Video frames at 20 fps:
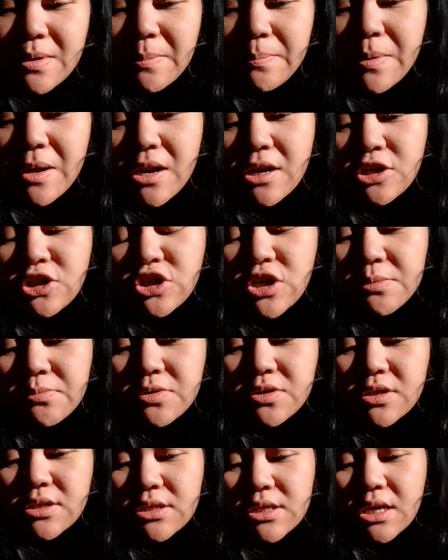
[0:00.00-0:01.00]
may parang jam
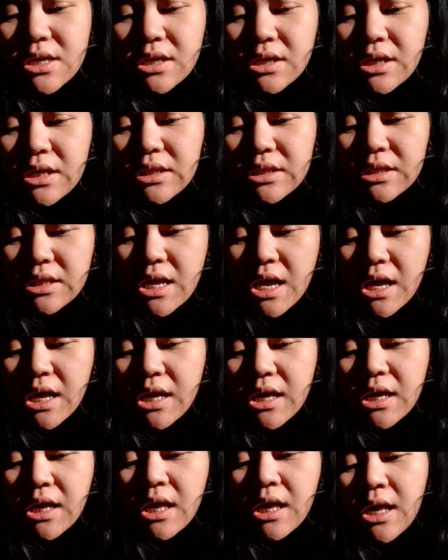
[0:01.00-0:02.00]
siya sa
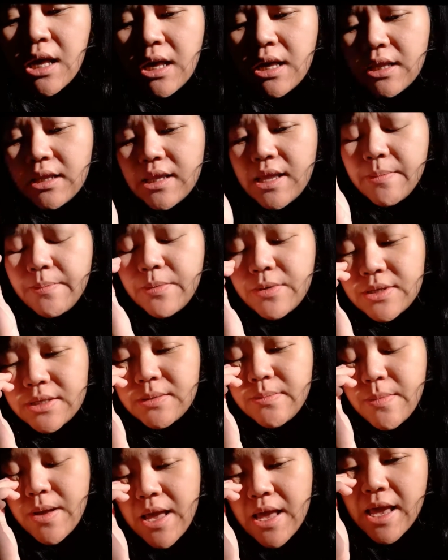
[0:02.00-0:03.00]
gitna.
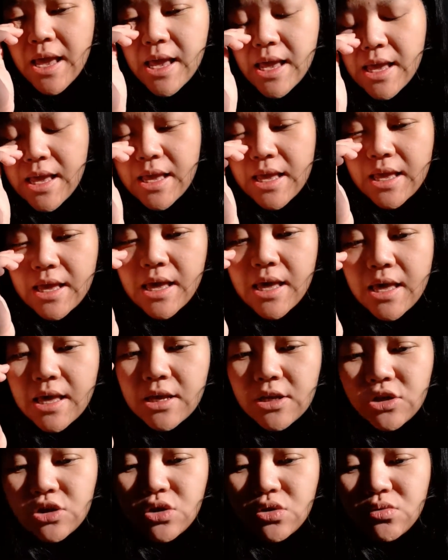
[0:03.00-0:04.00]
Tapos may
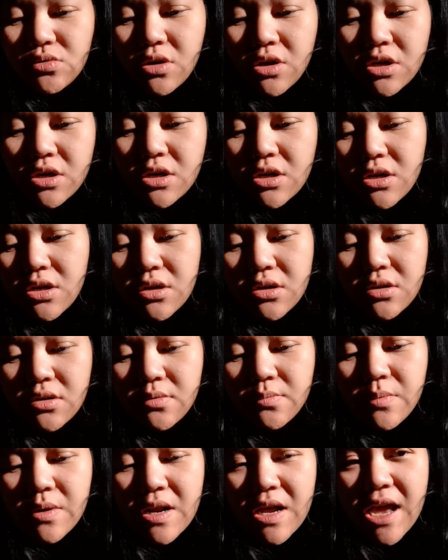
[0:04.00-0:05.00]
sugar,
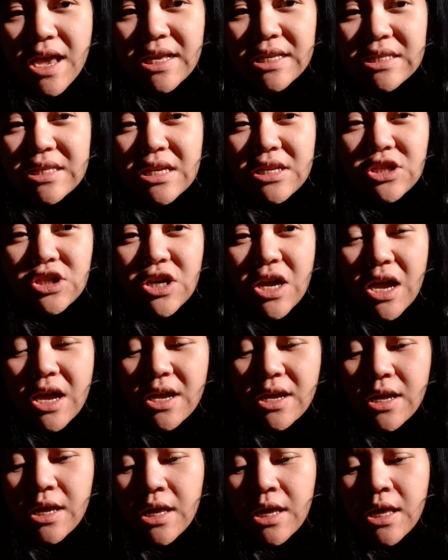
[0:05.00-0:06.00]
parang icing
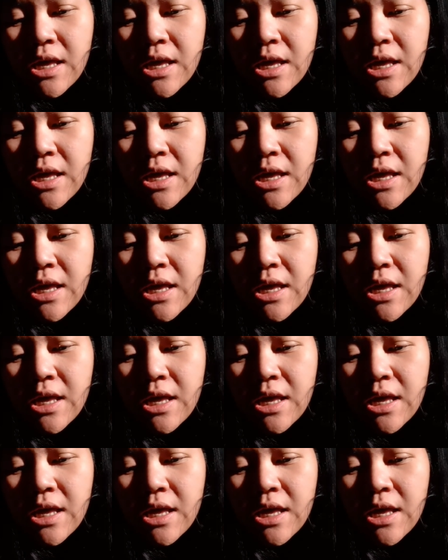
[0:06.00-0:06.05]
siya.